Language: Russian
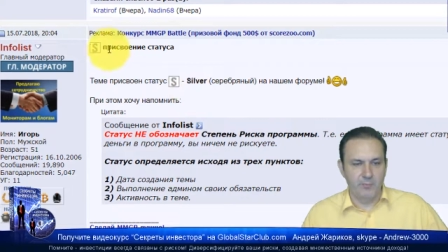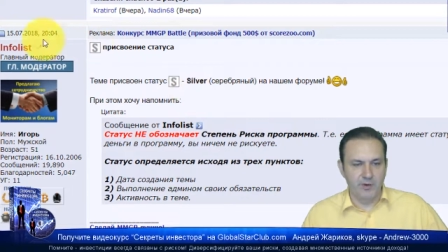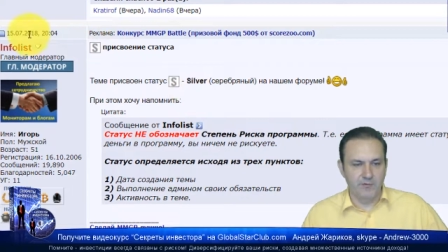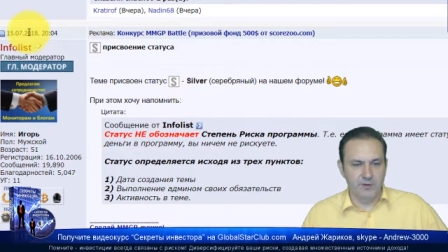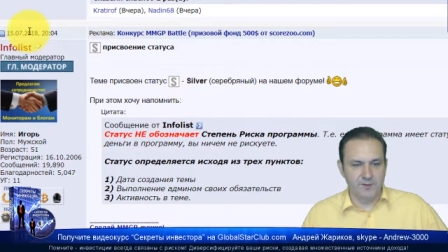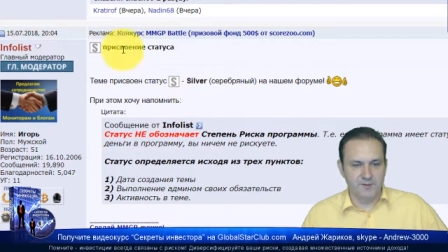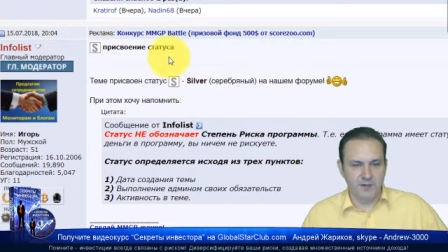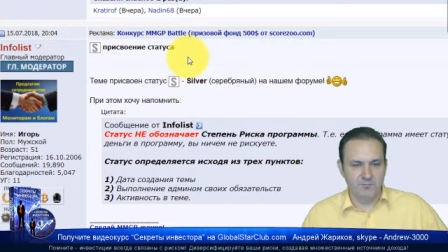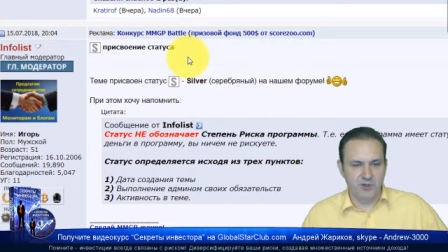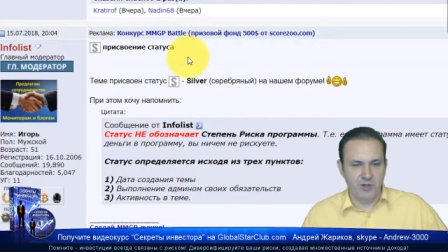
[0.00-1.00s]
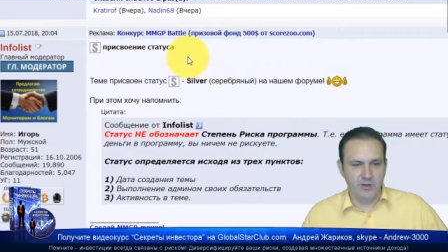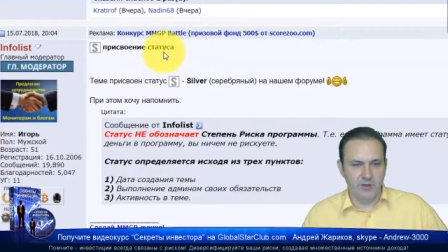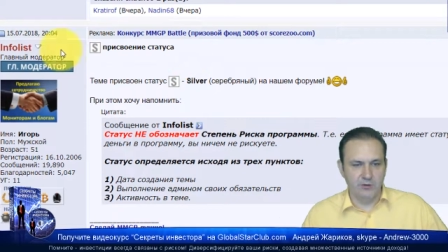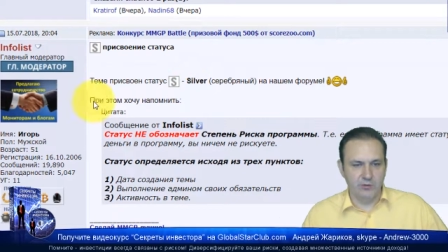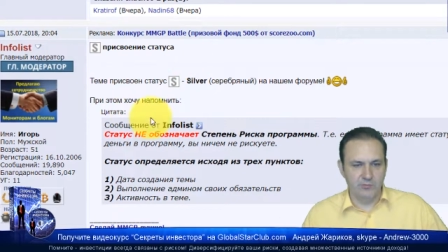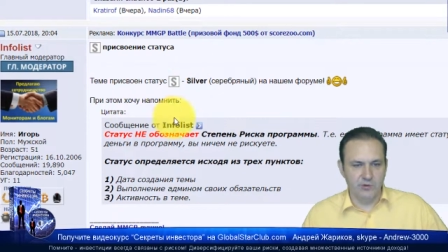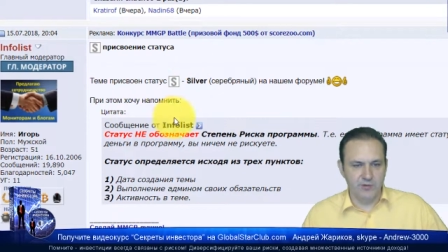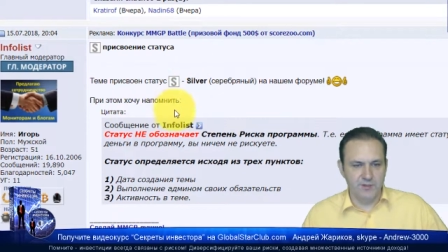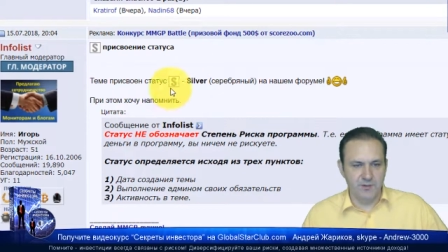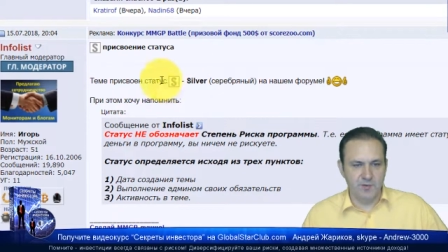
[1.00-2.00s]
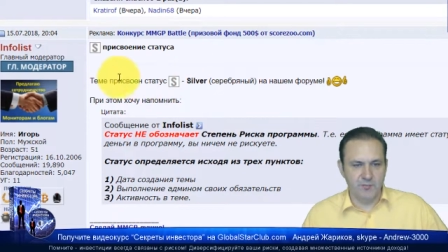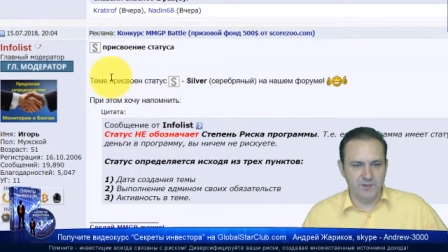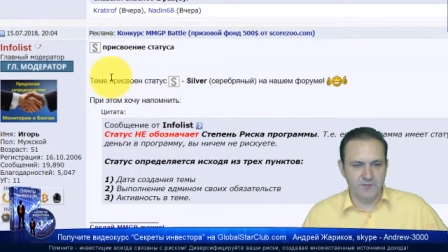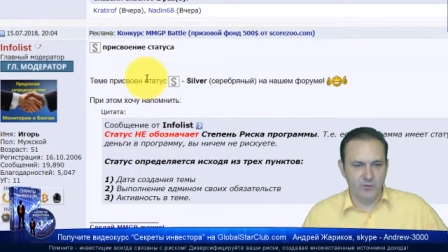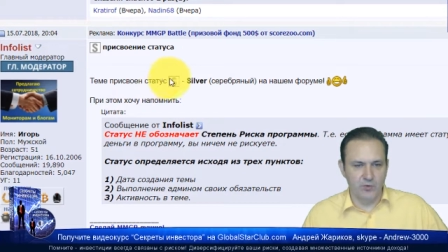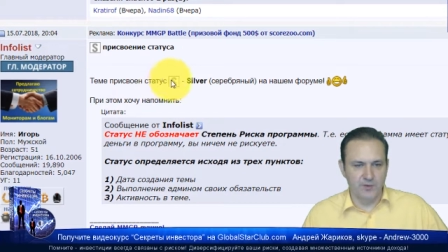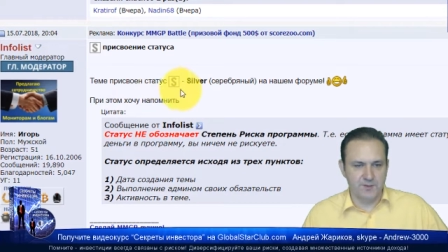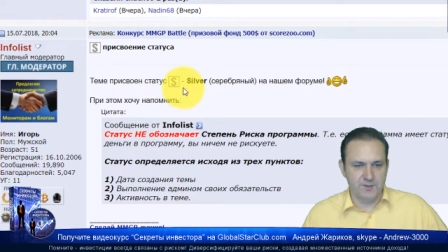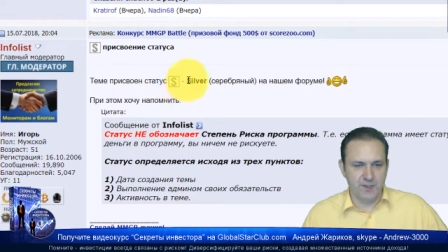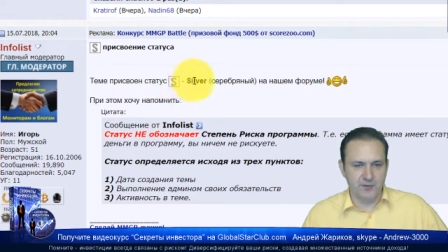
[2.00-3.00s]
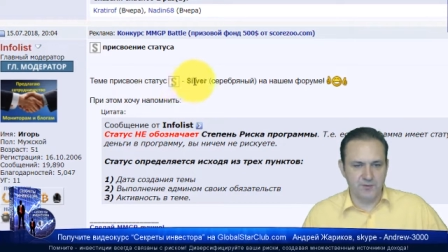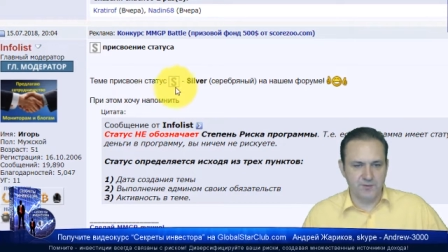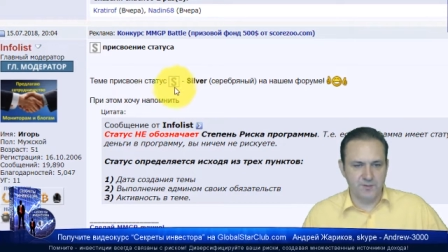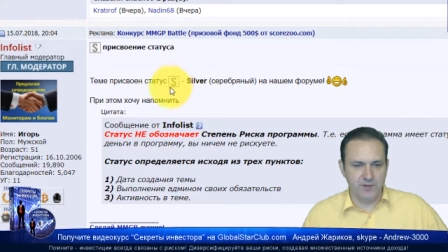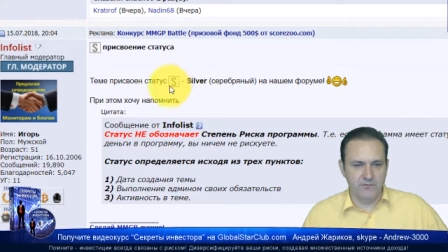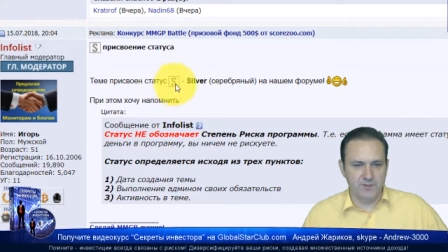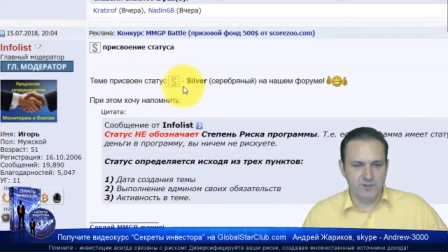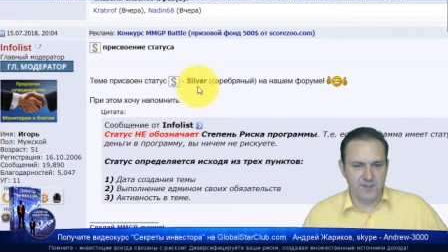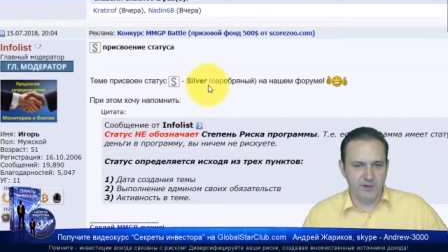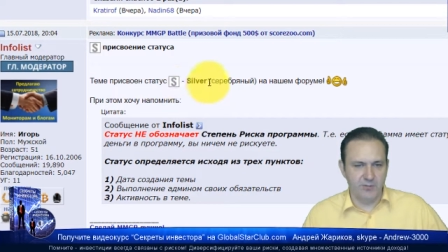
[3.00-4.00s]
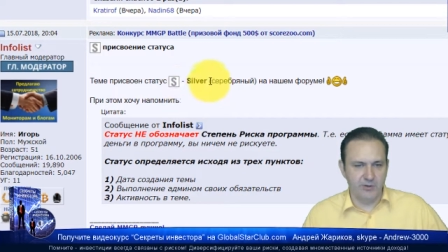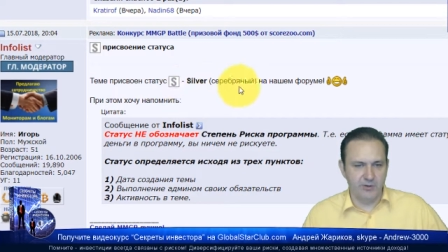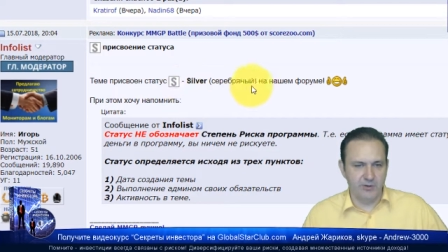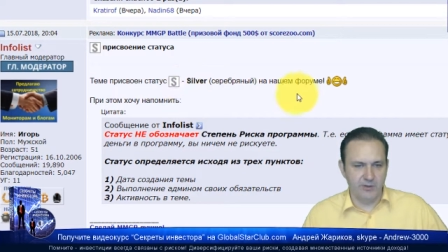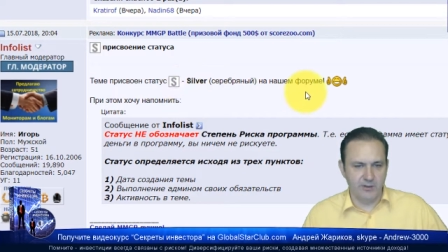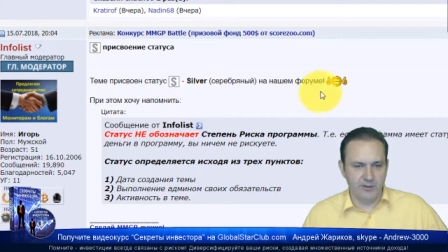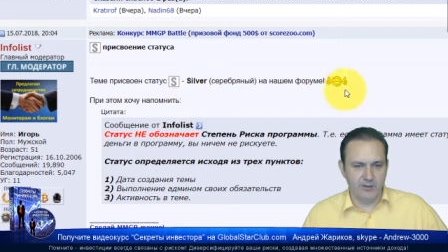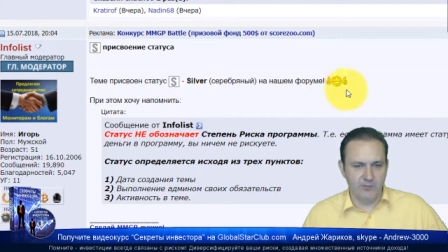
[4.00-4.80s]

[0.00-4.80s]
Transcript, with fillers: а, появилось сообщение о том, что теме присвоен статус Silver, серебряный на